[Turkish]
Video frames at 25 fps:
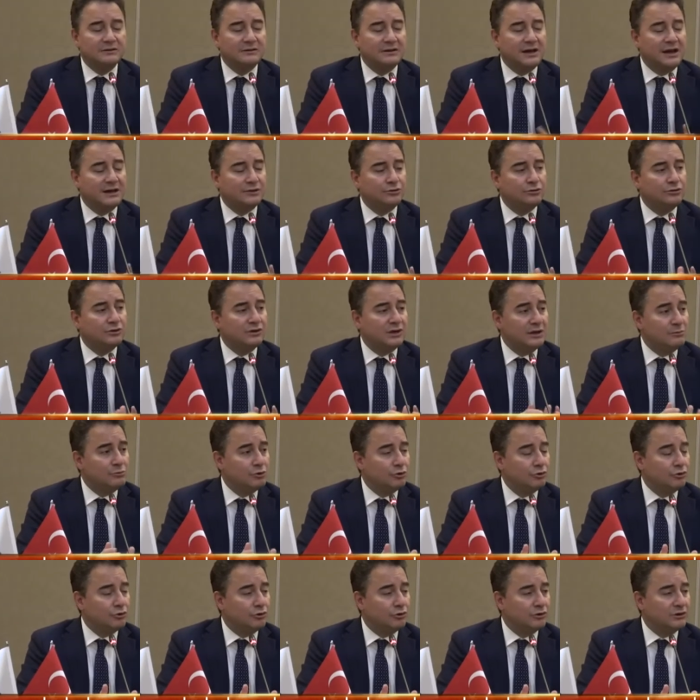Her türlü
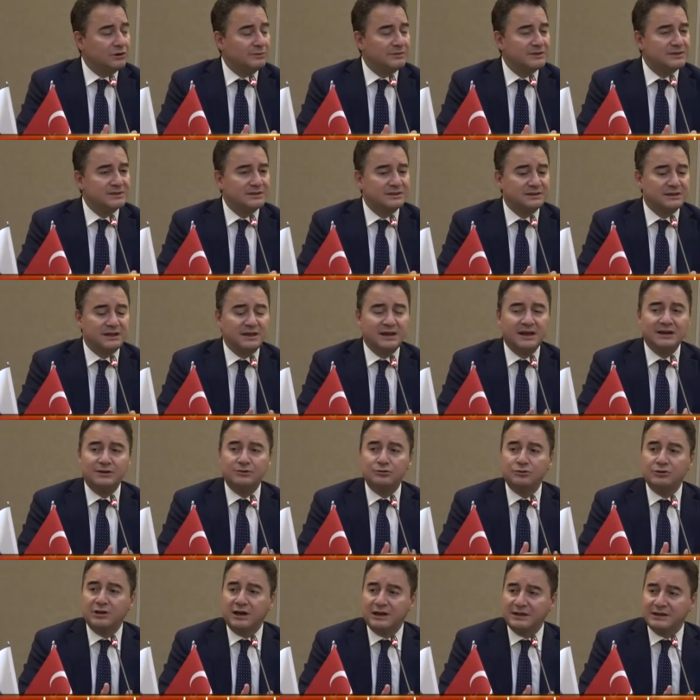kamuoyu yoklamasında, her
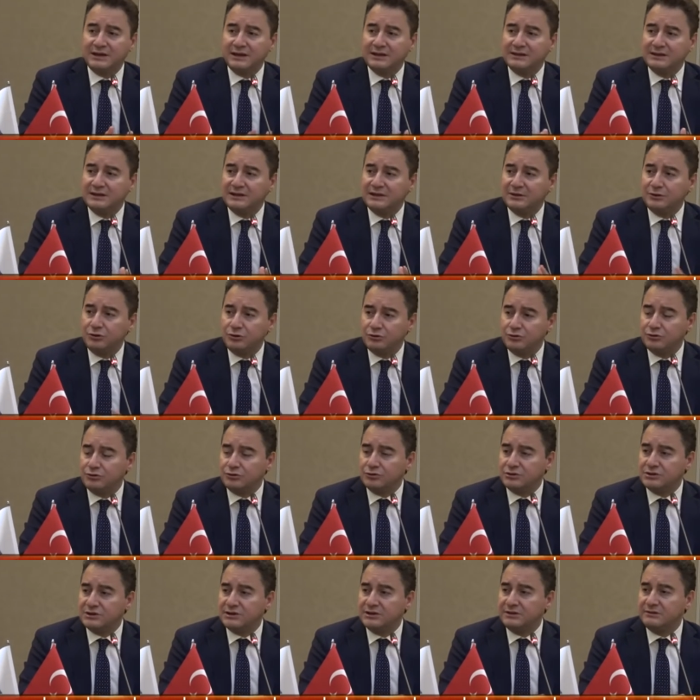türlü ankette de
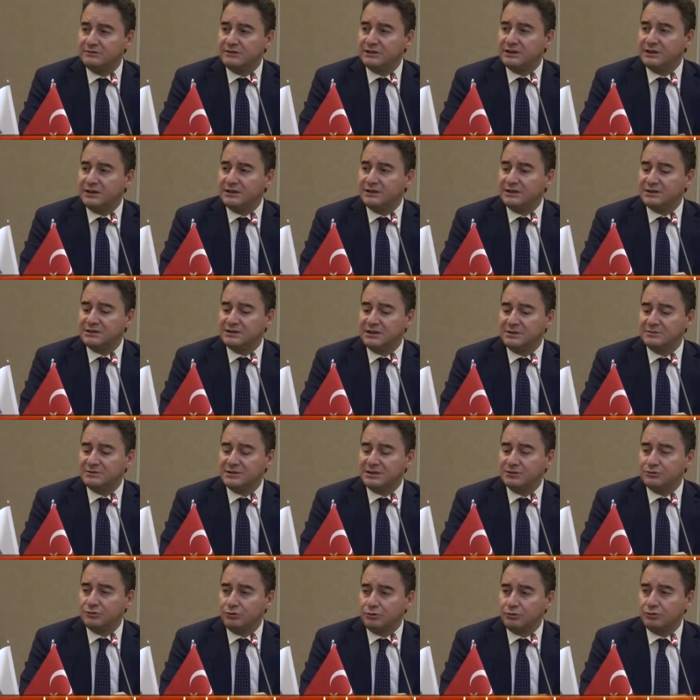görüyoruz ki vatandaşlarımıza
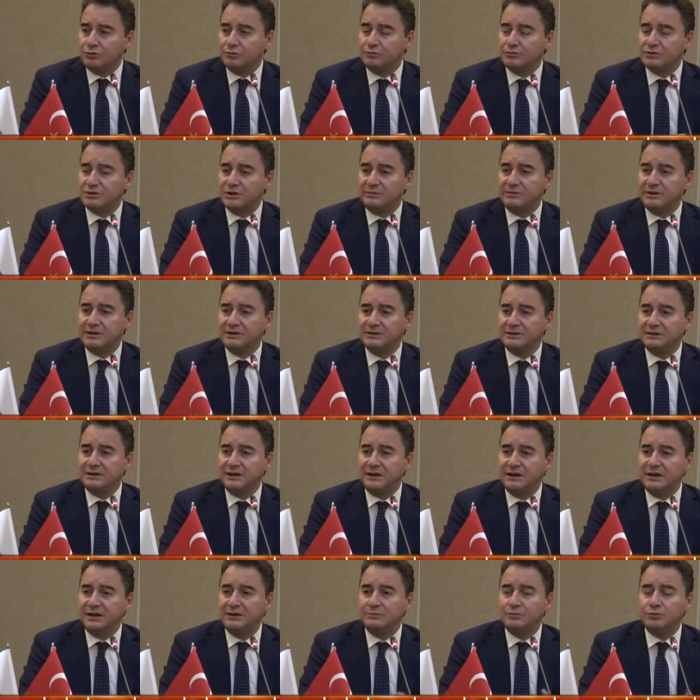sorduğumuz zaman
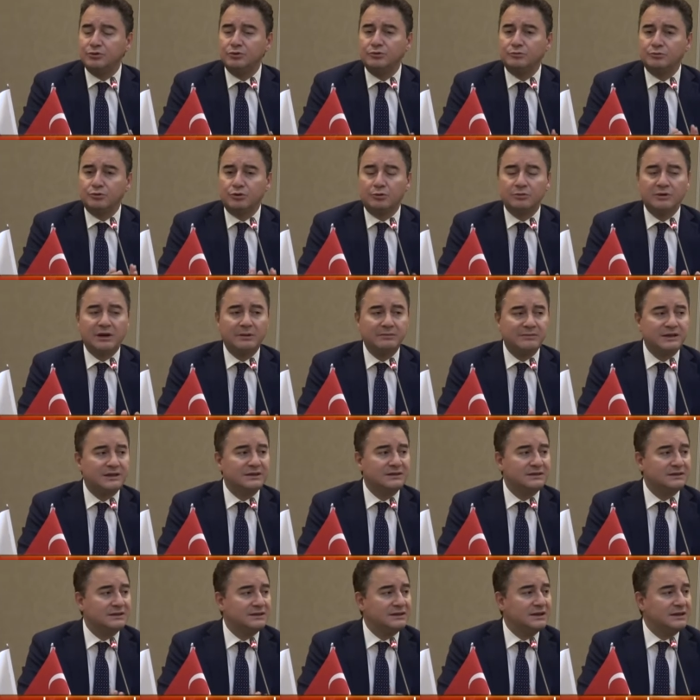en büyük problem
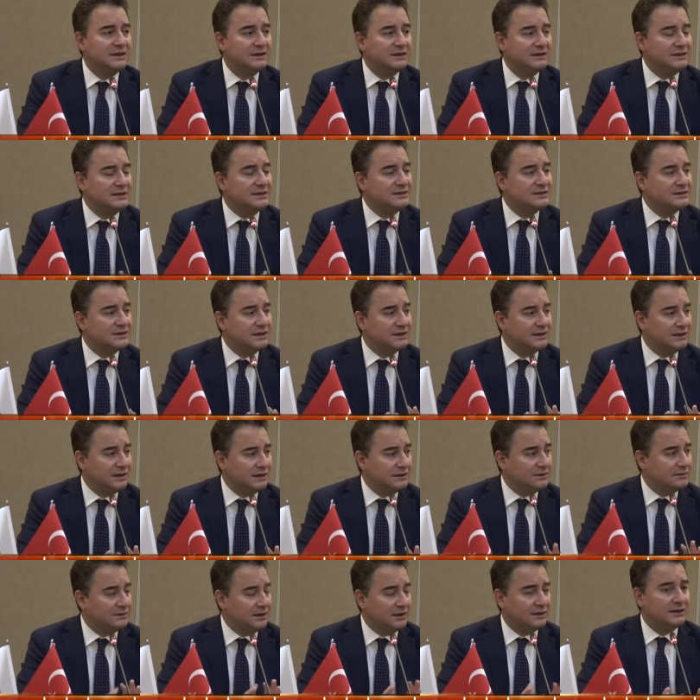nedir diye ilk sırada
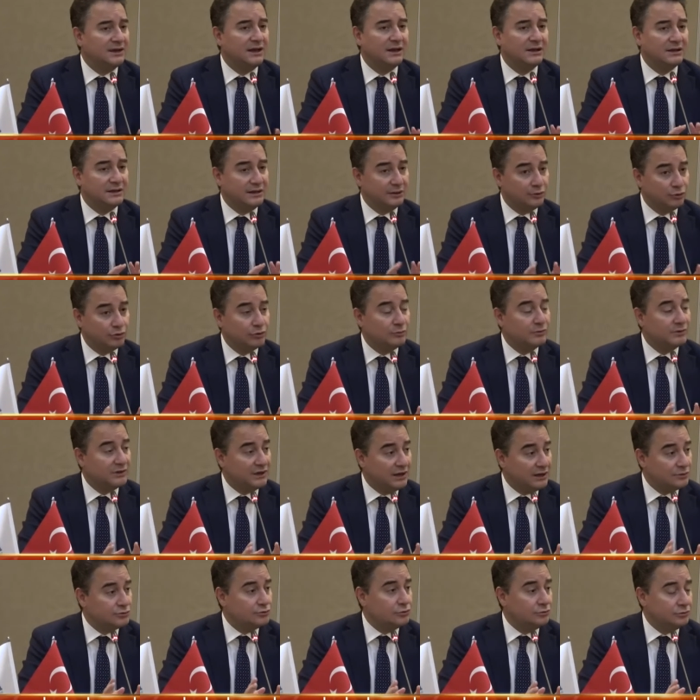hatta ekonomi
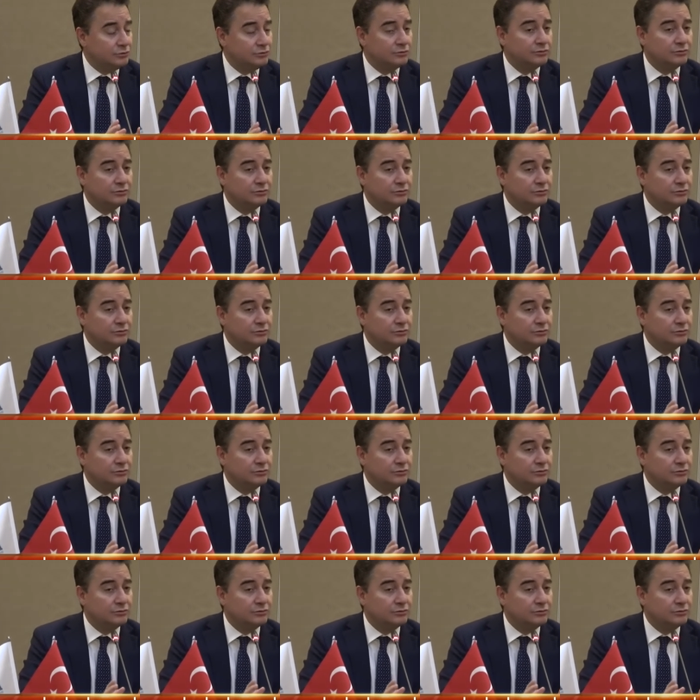daha çok